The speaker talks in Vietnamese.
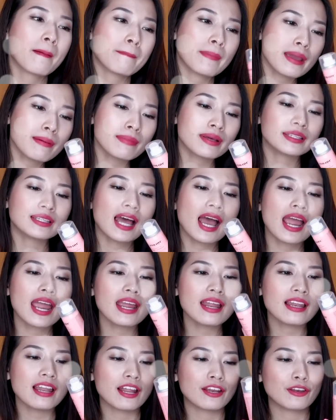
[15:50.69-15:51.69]
may mắn
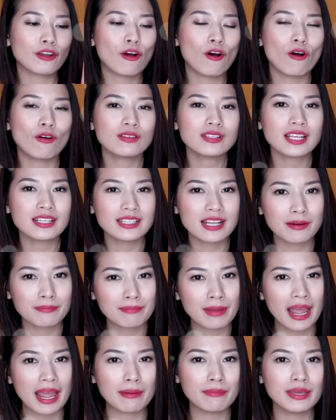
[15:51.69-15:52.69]
thay là nó ra
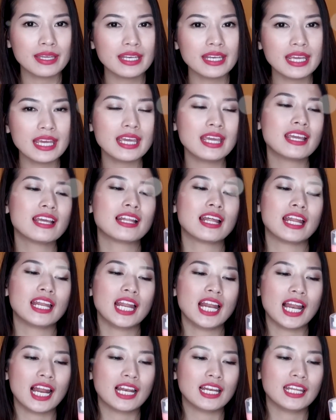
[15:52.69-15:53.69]
dạng bé mini thế
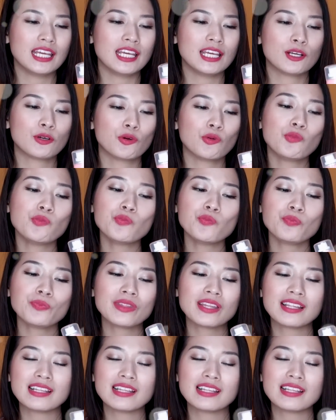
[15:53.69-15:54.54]
nên là ly cũng